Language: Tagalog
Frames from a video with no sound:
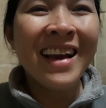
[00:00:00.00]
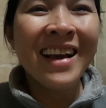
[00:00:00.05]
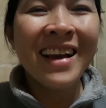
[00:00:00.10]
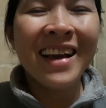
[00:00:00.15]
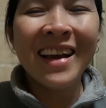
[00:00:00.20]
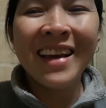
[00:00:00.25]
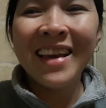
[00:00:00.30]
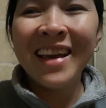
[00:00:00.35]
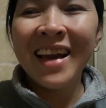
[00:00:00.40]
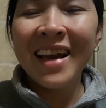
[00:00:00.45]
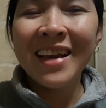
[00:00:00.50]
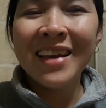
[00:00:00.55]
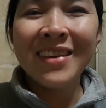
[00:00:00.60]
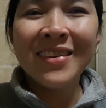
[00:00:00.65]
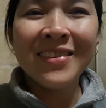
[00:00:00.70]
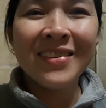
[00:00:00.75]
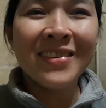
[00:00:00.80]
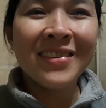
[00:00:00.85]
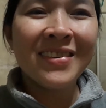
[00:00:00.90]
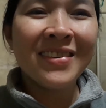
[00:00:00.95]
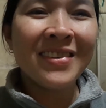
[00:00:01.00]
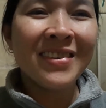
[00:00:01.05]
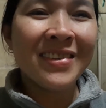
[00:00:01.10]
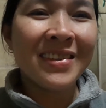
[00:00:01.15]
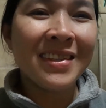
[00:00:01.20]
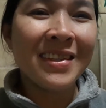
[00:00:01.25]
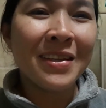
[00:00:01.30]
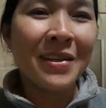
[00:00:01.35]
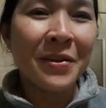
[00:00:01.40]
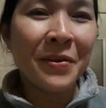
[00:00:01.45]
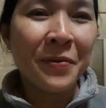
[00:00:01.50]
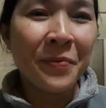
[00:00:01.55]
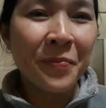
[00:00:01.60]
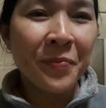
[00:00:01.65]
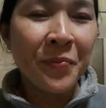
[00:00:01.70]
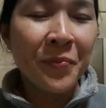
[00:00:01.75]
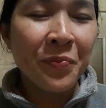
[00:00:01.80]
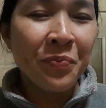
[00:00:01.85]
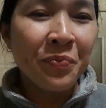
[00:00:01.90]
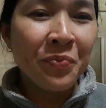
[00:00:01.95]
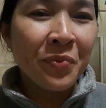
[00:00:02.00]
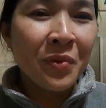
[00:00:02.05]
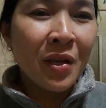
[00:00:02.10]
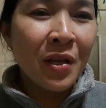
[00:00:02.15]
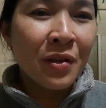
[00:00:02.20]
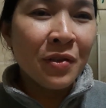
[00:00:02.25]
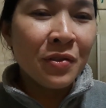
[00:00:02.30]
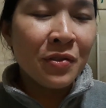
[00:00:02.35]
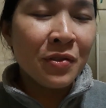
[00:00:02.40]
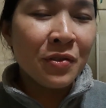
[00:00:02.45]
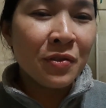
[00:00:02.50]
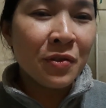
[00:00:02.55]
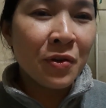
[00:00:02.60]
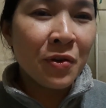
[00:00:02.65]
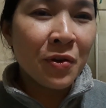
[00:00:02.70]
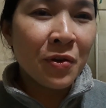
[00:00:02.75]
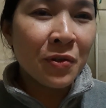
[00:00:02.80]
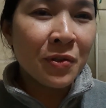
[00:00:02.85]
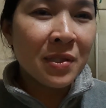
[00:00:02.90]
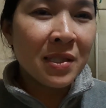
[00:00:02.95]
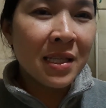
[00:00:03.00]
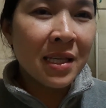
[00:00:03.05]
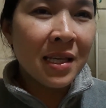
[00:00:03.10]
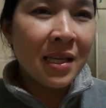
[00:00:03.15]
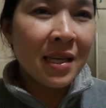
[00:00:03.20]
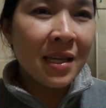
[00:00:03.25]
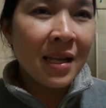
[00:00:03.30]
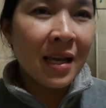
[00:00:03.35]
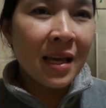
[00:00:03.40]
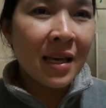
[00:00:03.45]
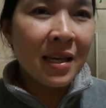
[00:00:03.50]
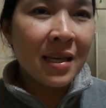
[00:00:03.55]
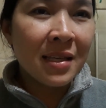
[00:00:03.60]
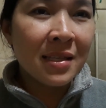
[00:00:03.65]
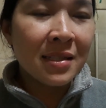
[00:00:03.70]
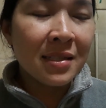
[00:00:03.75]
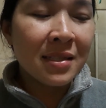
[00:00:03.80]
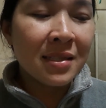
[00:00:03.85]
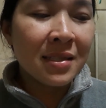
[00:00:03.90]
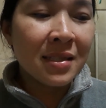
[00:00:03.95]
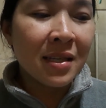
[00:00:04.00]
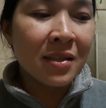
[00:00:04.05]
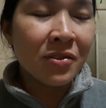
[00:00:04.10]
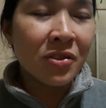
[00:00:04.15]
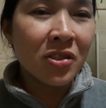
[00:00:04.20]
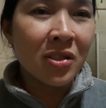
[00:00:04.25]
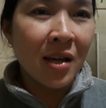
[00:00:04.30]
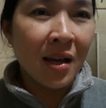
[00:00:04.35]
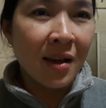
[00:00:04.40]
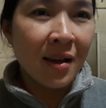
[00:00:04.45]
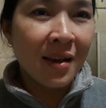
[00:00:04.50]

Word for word: Kaya ayon. So, si Ira is, ano siya?